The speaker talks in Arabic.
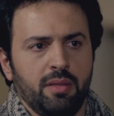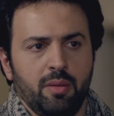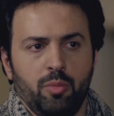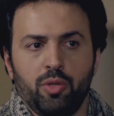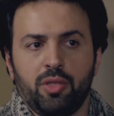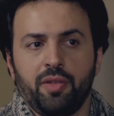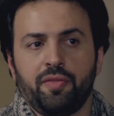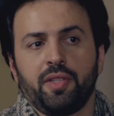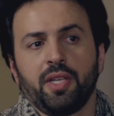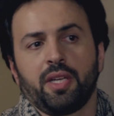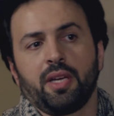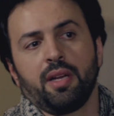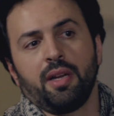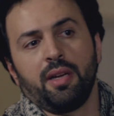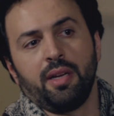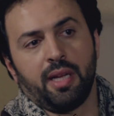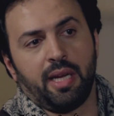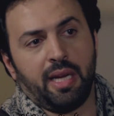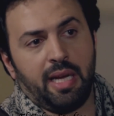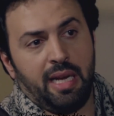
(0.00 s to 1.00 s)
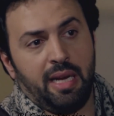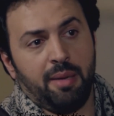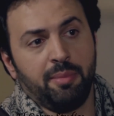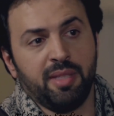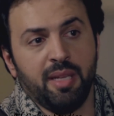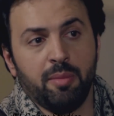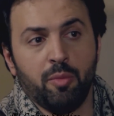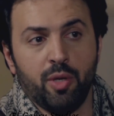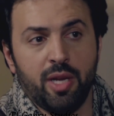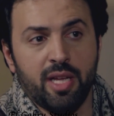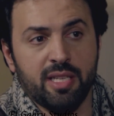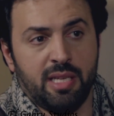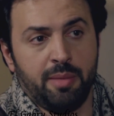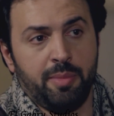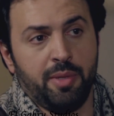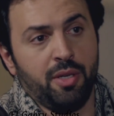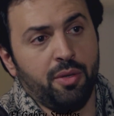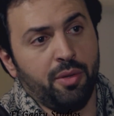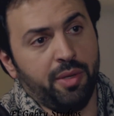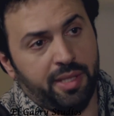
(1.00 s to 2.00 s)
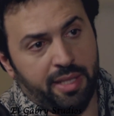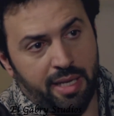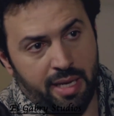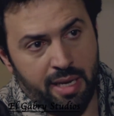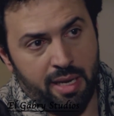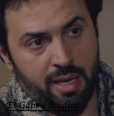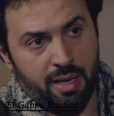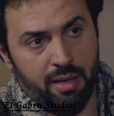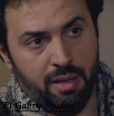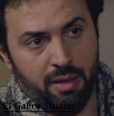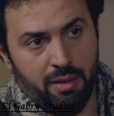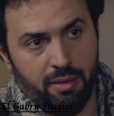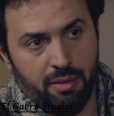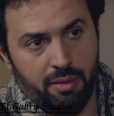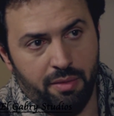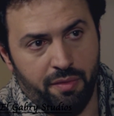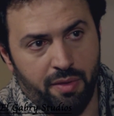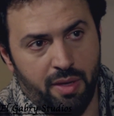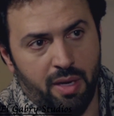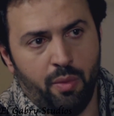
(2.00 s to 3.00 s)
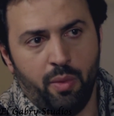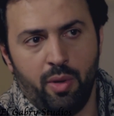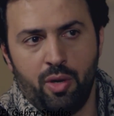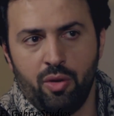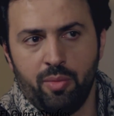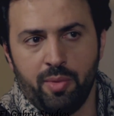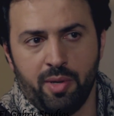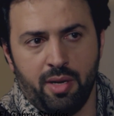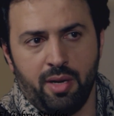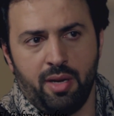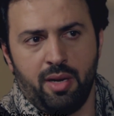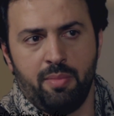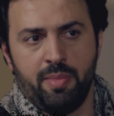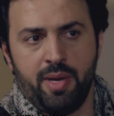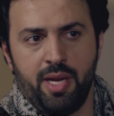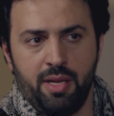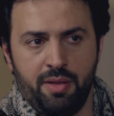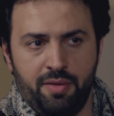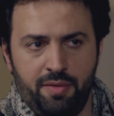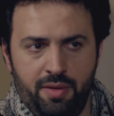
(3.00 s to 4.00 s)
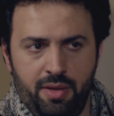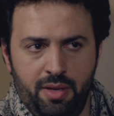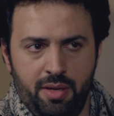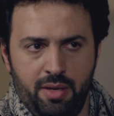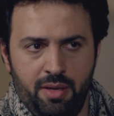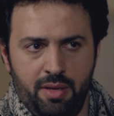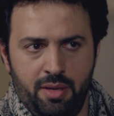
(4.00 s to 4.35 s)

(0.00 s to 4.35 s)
طب وتفتكر ان الكلام ده مناسب انه يتقال في اول يوم الراجل ميت فيه